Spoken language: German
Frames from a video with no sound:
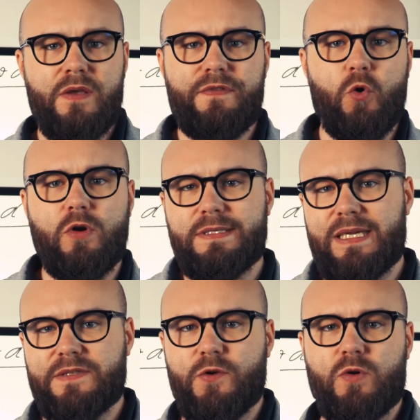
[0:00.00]
Wie hoch ist
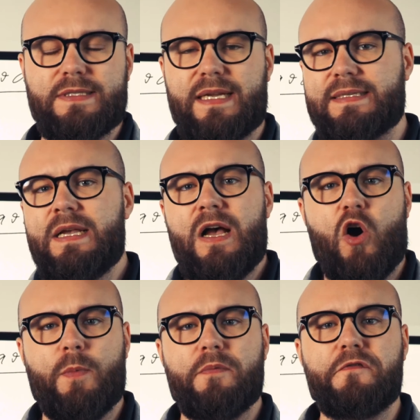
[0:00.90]
das? Wie hoch ist das?
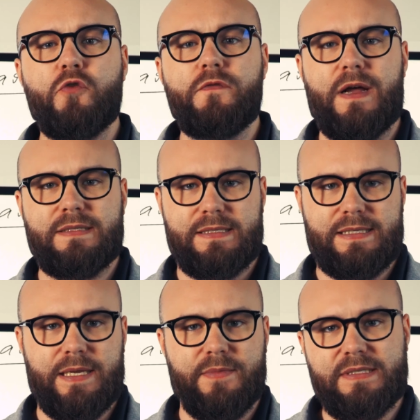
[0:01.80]
Auch mit dem
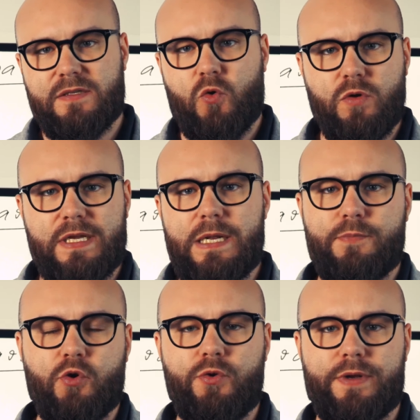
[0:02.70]
Frühwarnsystem. Ist das rot, gelb,
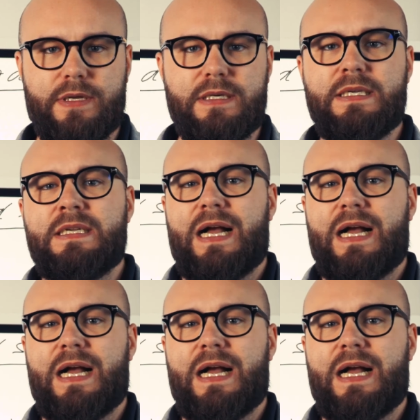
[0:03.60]
grün? Ne?